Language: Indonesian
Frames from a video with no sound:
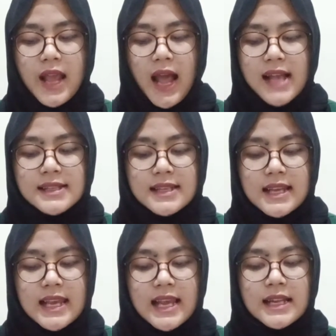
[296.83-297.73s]
asing
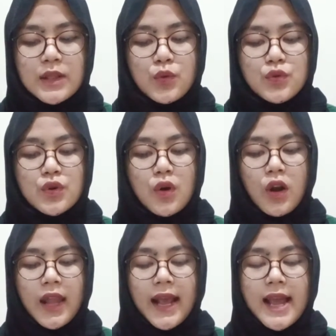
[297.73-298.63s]
yang ditunjuk oleh
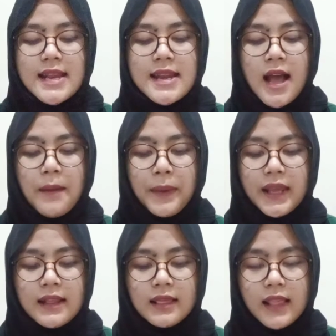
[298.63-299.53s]
kaidah HPI
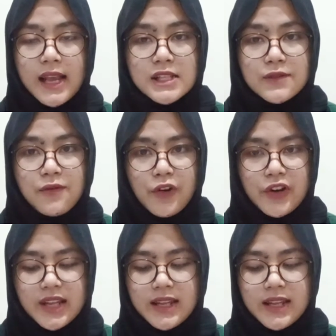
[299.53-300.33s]
Lex Foreign.